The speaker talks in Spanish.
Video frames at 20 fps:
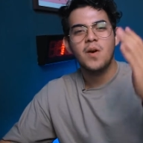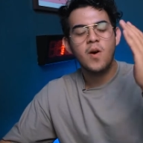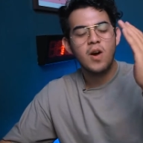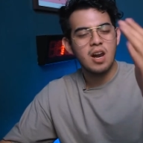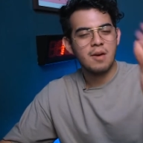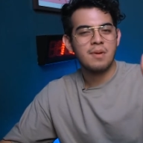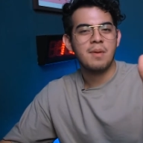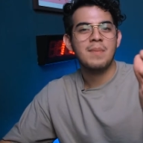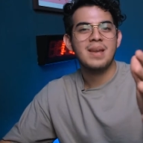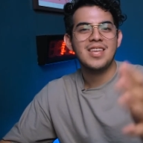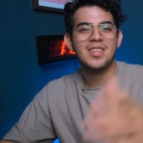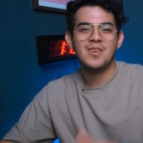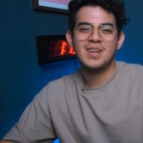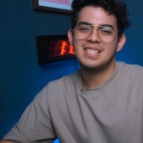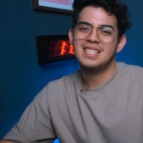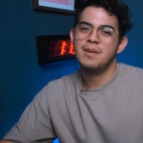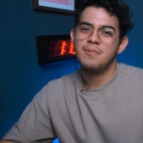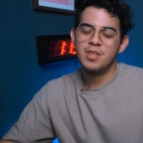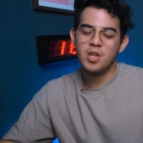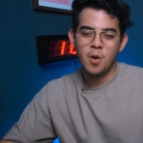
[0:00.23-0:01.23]
Hola, bienvenido
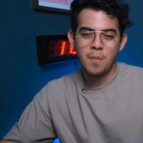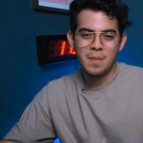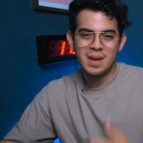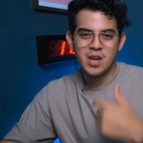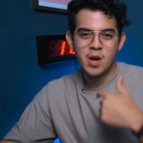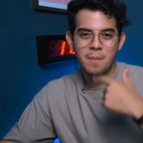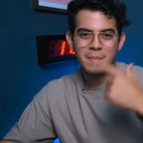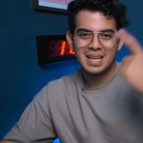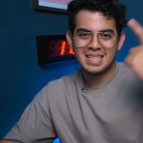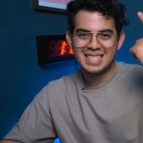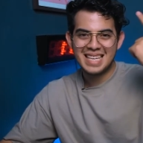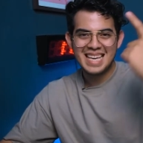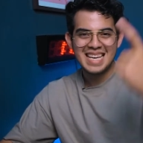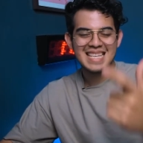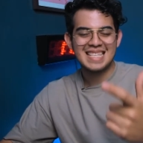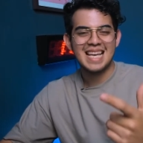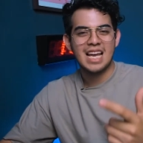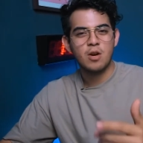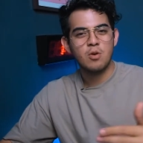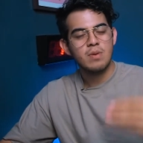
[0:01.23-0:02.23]
a este video, mi nombre es
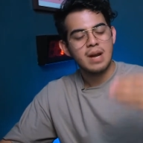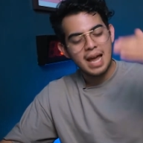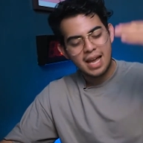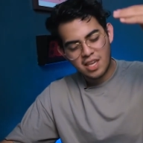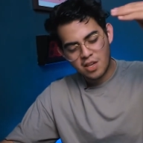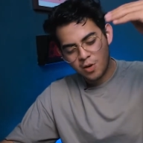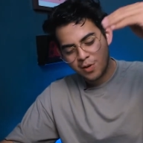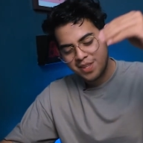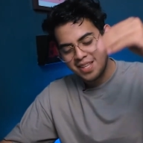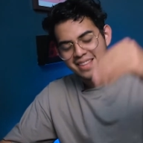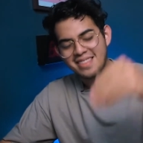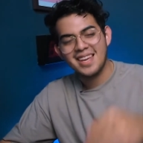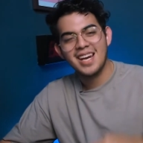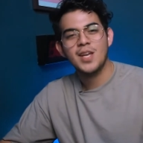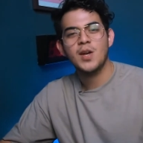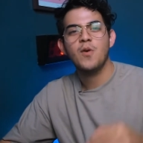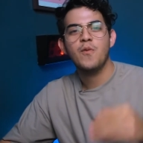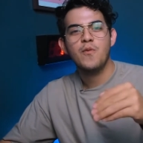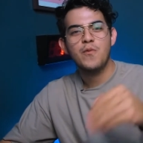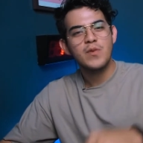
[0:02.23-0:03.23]
Isa Luna y hoy te
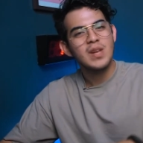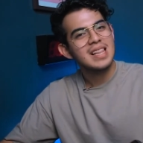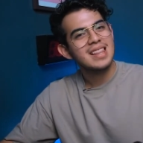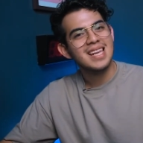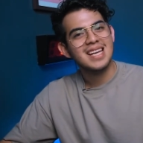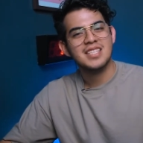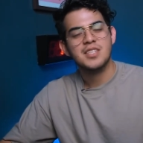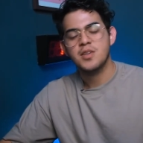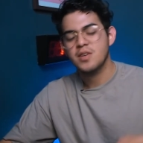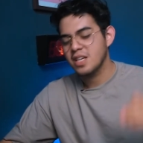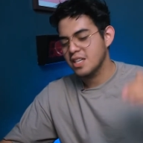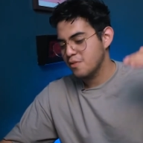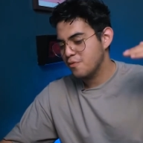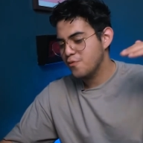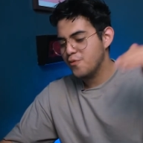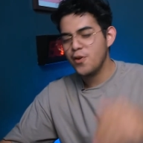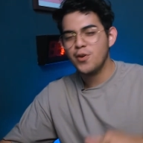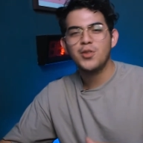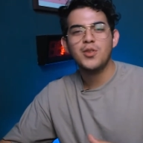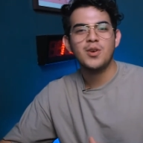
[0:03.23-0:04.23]
traigo filtraciones,
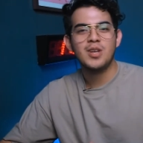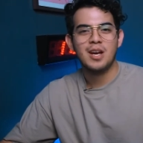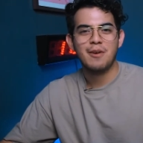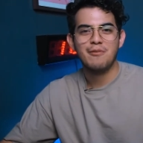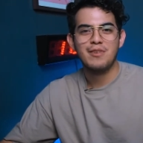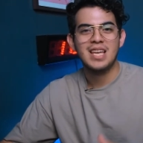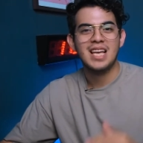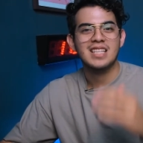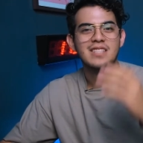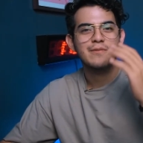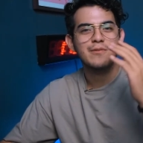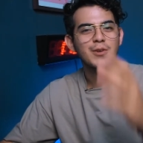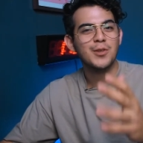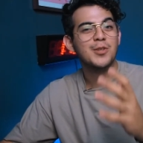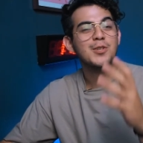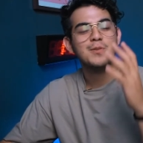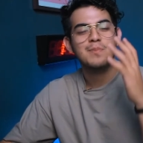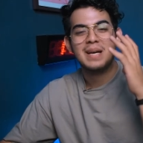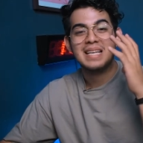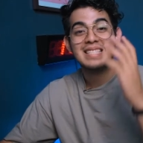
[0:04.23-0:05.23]
fotografías,
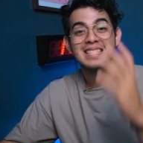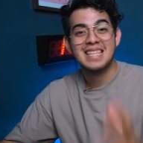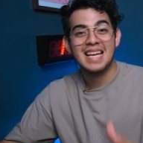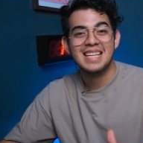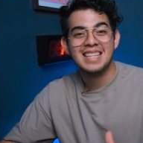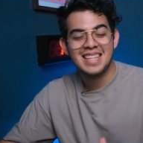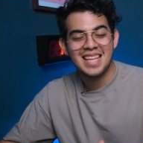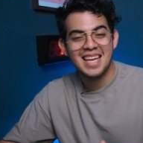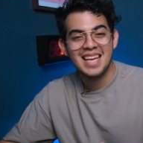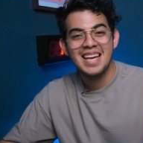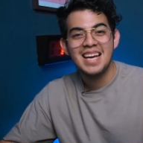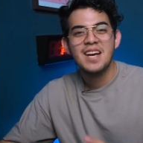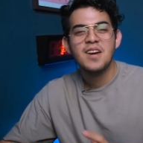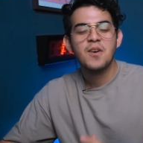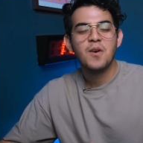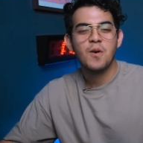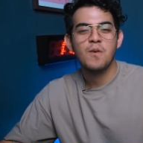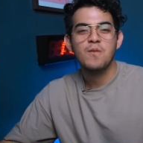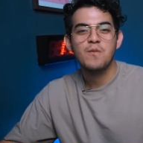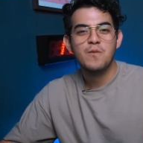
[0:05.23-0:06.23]
fotos bastante
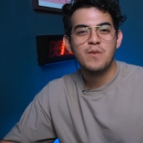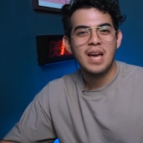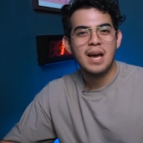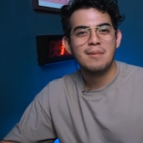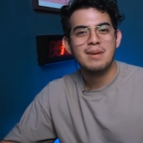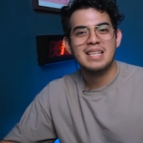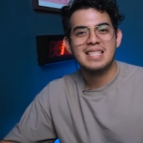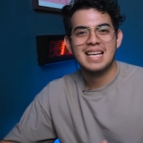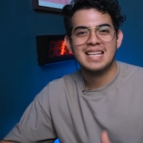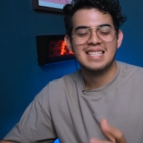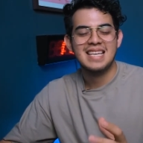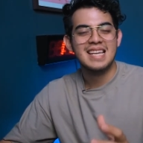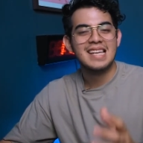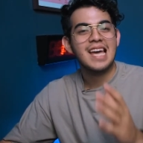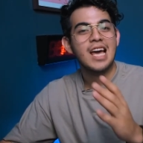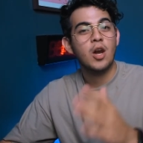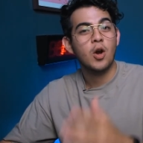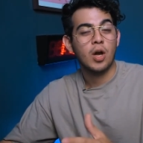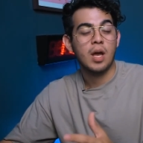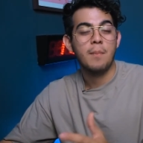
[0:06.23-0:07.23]
confiables
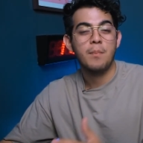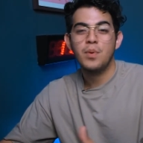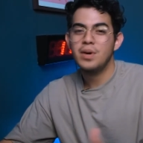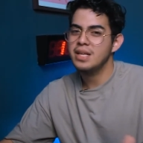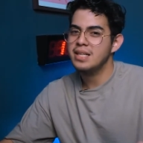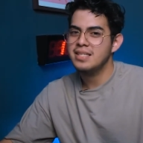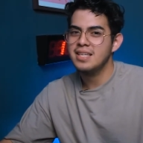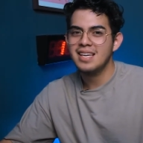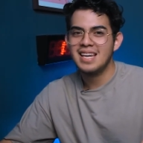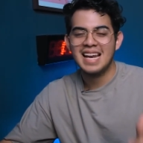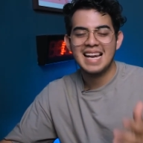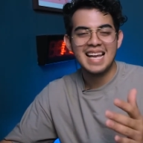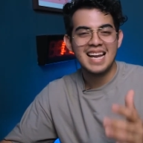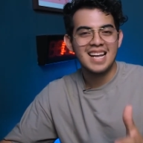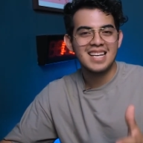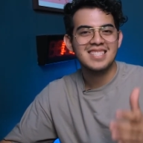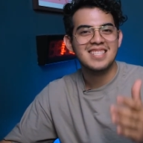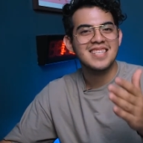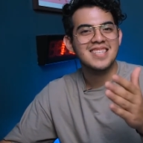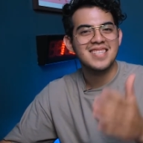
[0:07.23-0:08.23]
acerca de lo que puede ser el
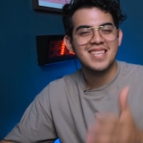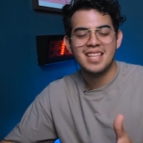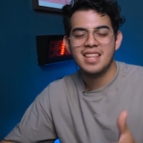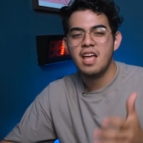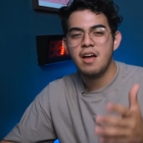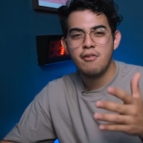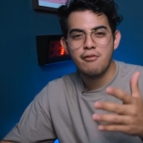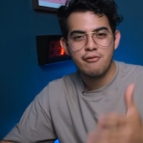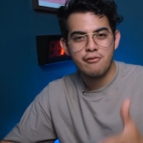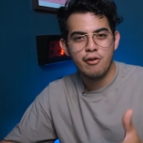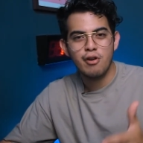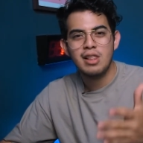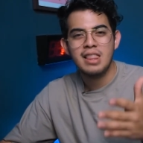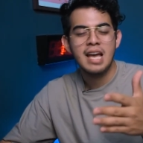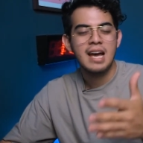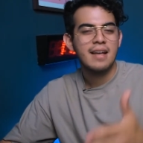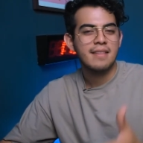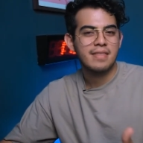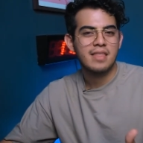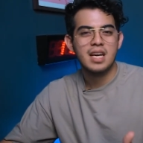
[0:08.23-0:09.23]
Galaxy Z Fold
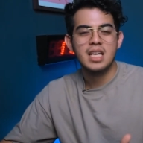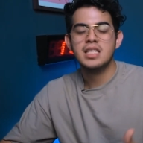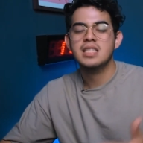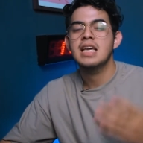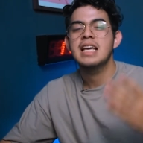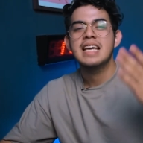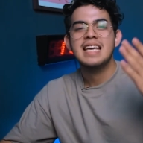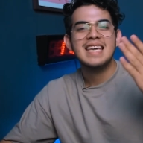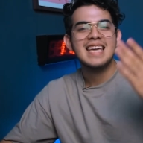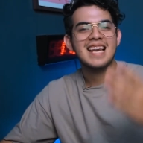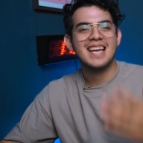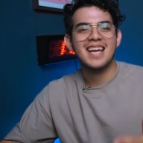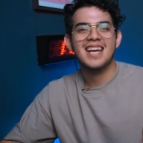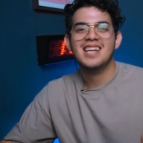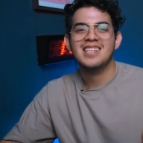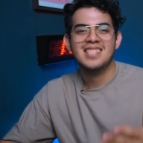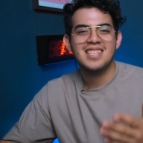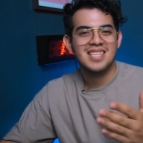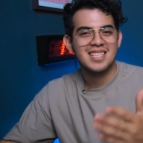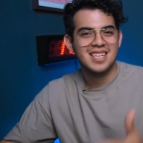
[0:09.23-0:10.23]
3 y el
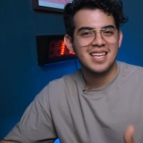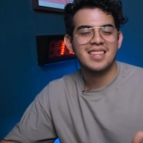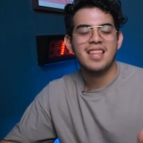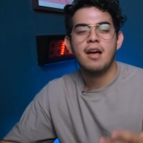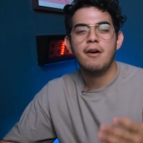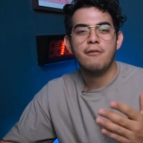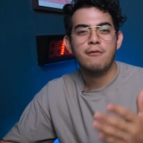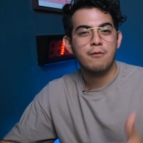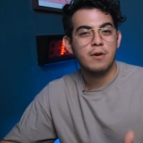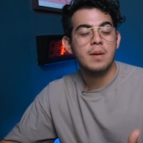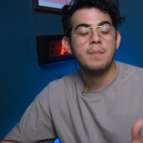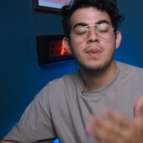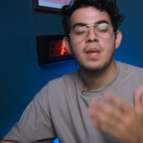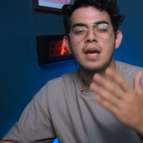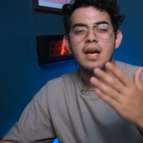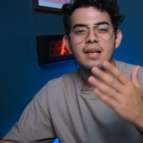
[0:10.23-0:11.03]
Galaxy Z Flip